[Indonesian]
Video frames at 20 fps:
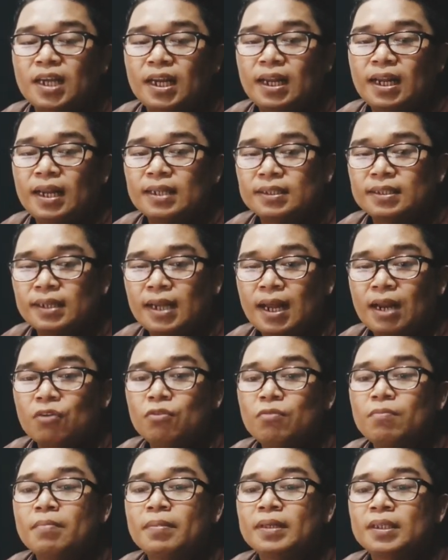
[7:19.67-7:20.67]
adalah
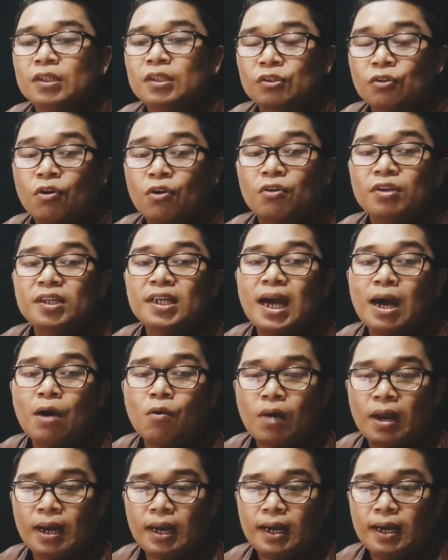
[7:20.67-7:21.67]
selalu menyetor di
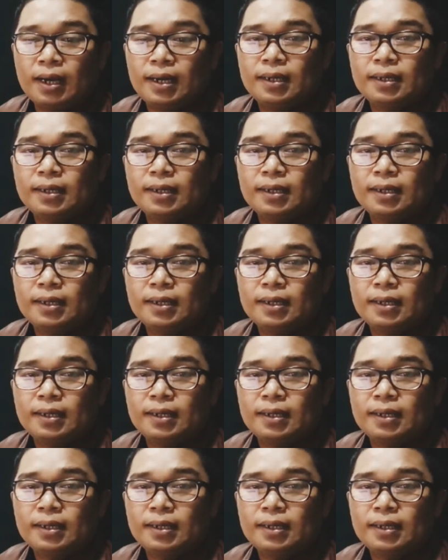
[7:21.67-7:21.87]
awal.